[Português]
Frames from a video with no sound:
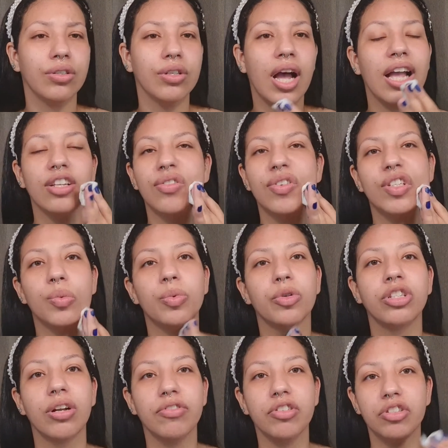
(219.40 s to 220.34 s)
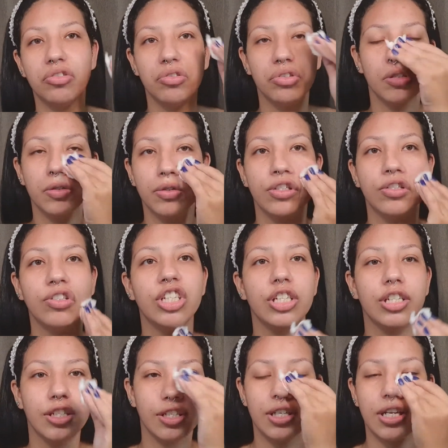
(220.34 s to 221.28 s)
às vezes eu postava de dois em dois
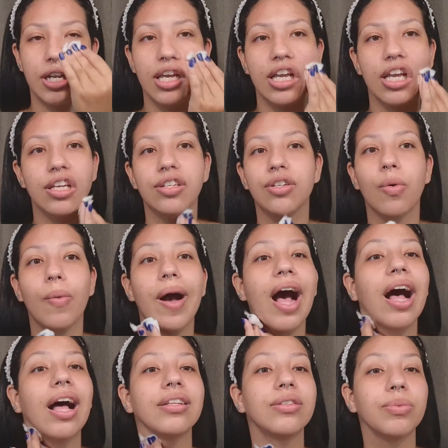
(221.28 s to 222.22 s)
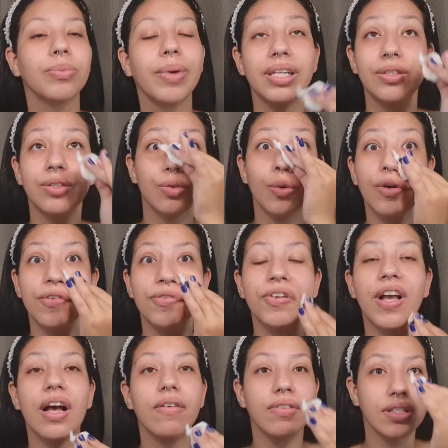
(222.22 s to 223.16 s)
dias, três, de quatro, mas nunca
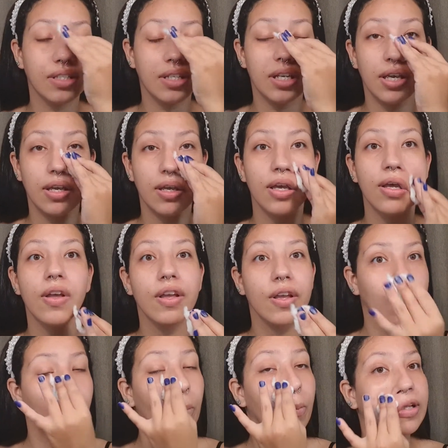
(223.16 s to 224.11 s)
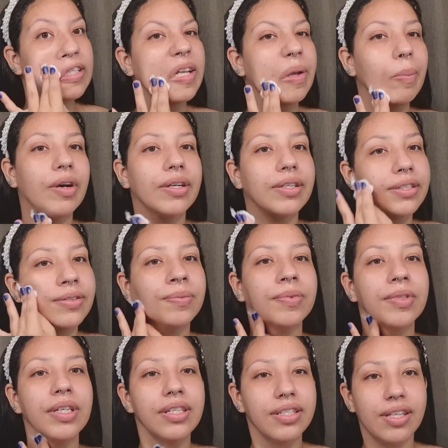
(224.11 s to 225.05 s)
ficava assim, uma semana
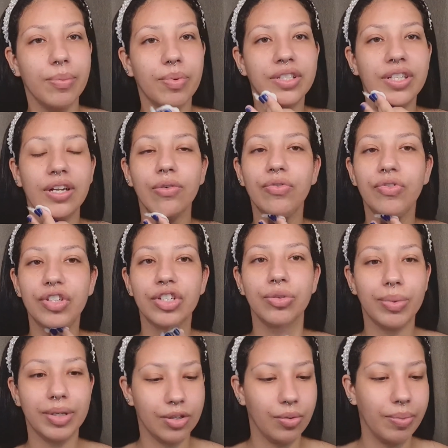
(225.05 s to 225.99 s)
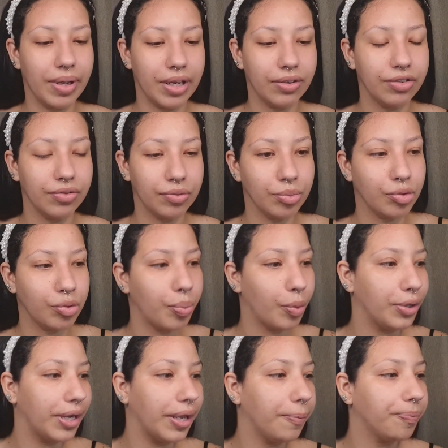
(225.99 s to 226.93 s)
sem postar o vídeo, mais ou menos, vamos
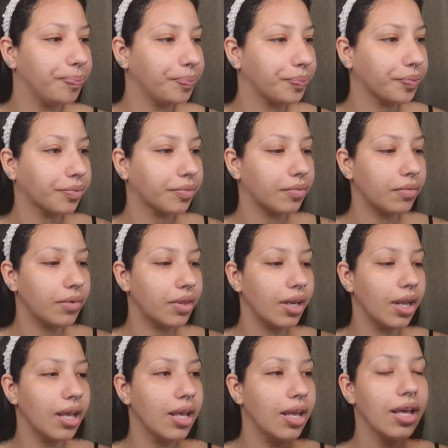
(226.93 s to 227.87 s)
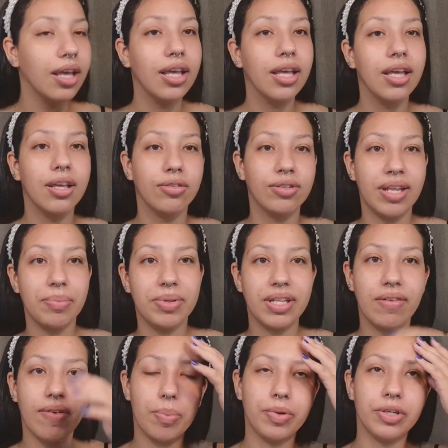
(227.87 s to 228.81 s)
supor, né? Eu sempre
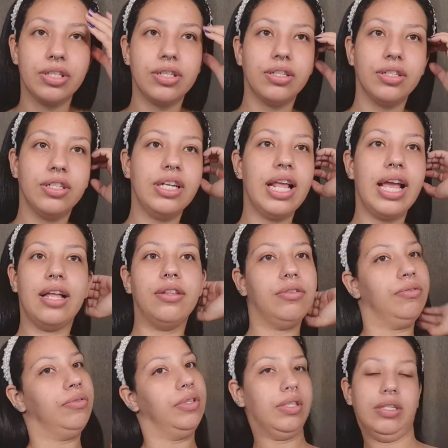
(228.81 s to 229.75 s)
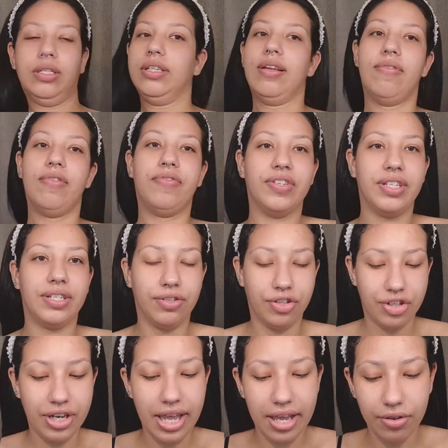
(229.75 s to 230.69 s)
tava postando direto. Tava fazendo
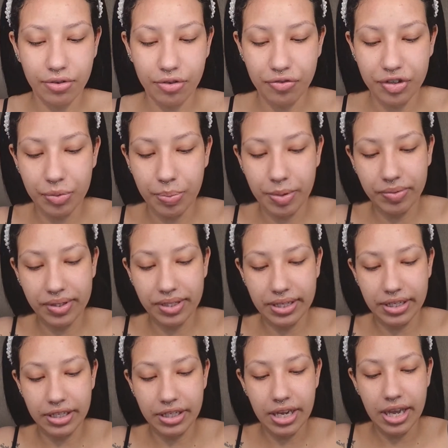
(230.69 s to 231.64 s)
direto os vídeos pra vocês.